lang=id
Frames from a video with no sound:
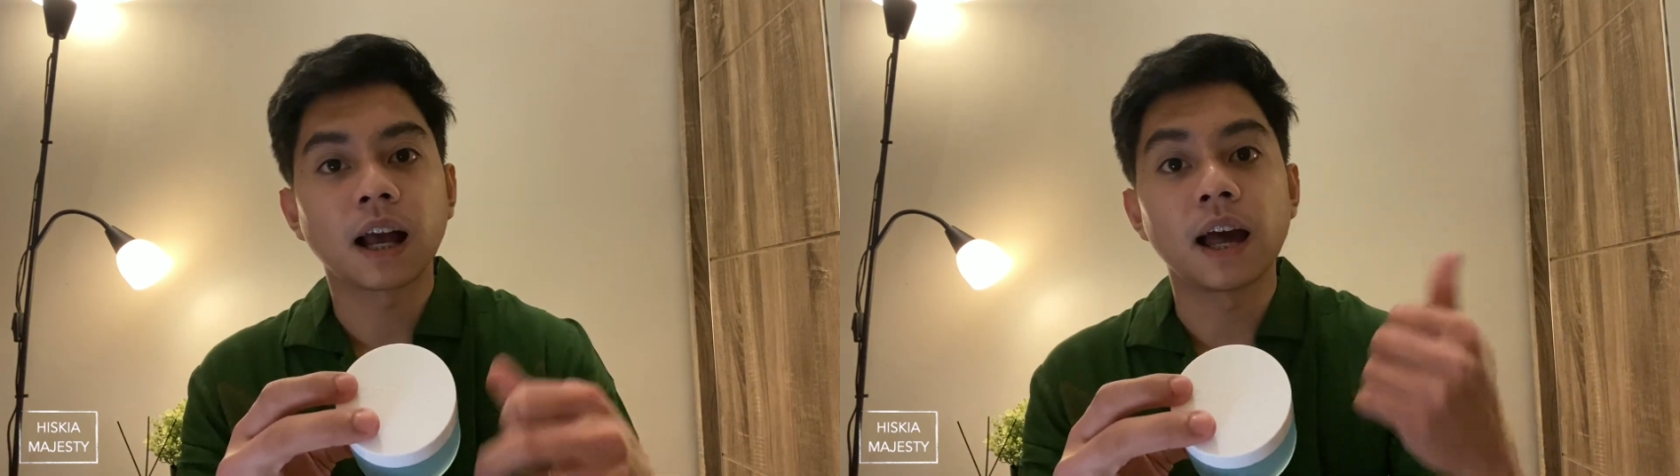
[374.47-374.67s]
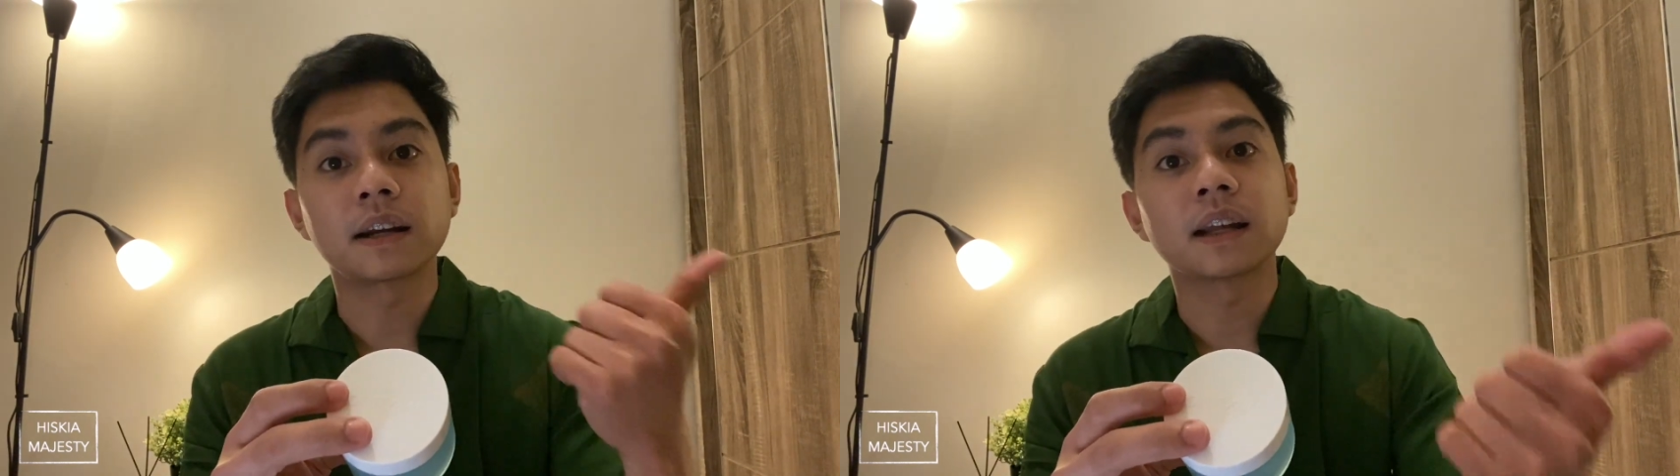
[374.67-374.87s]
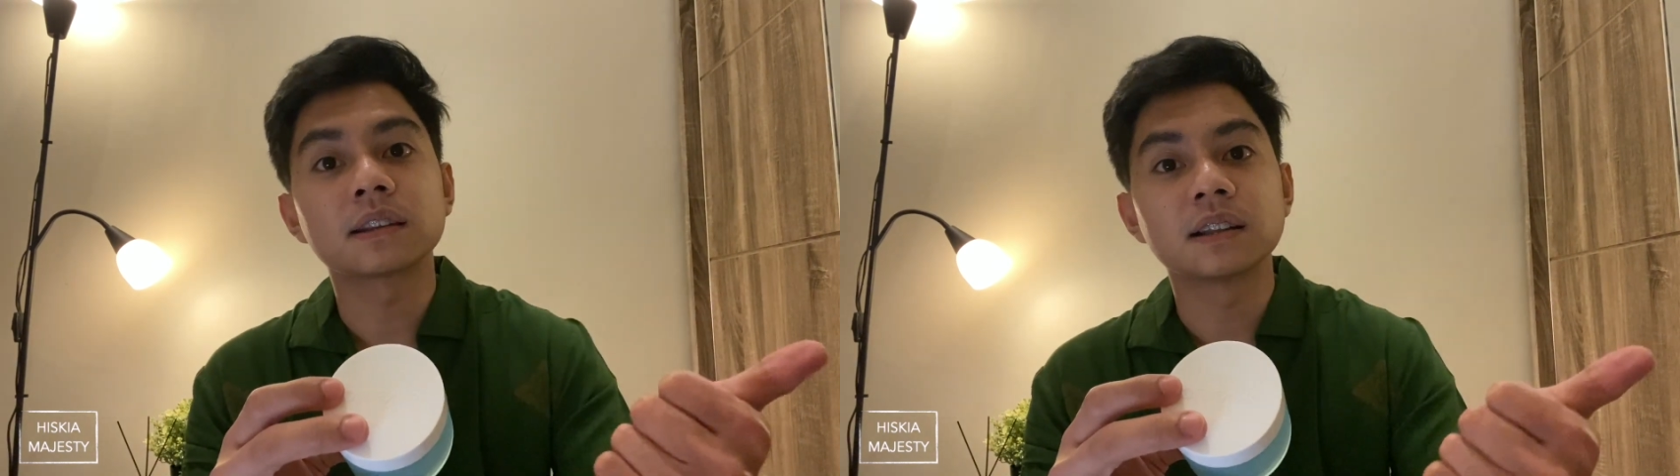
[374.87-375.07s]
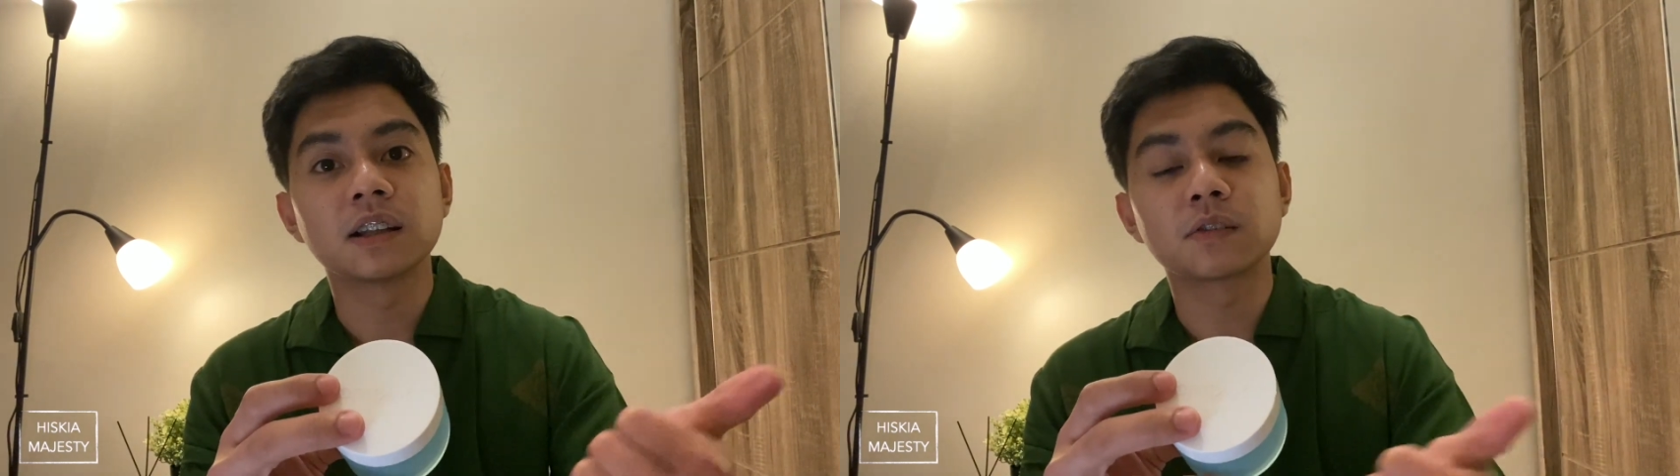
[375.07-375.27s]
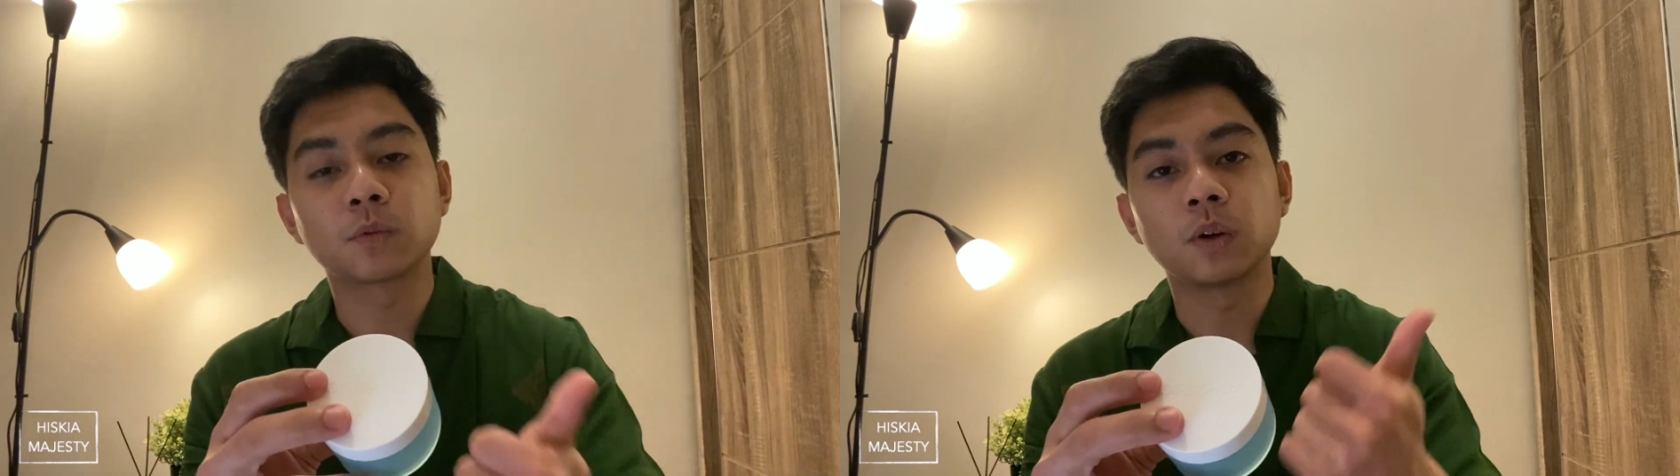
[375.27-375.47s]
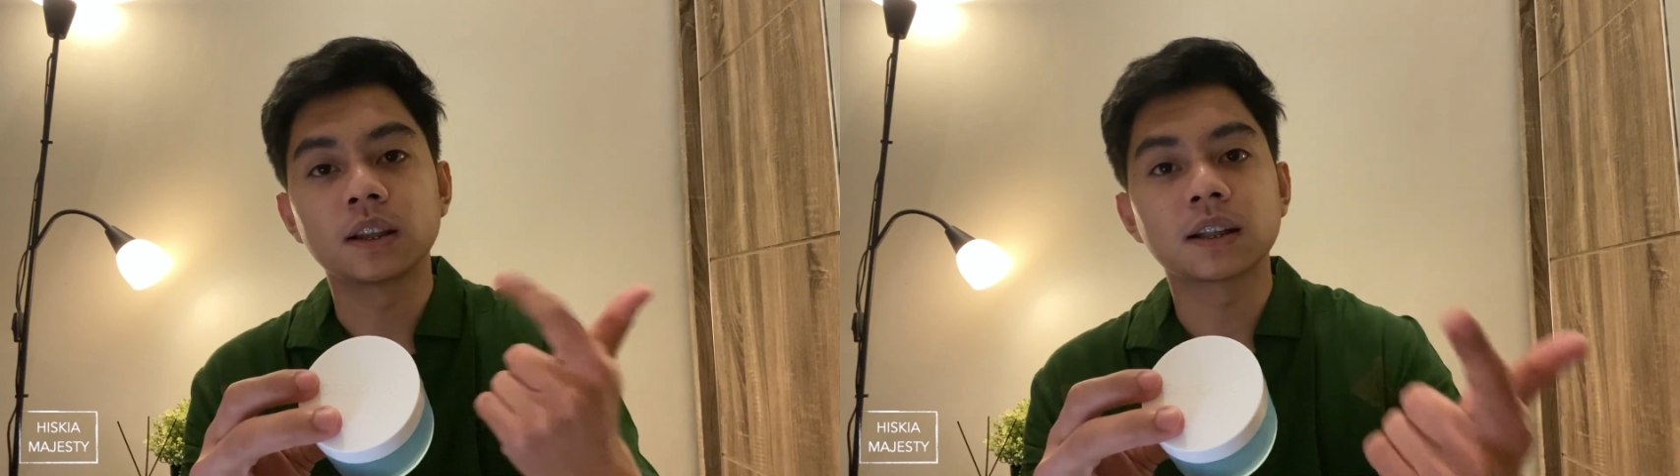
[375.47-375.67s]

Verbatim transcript: kayak redness kulit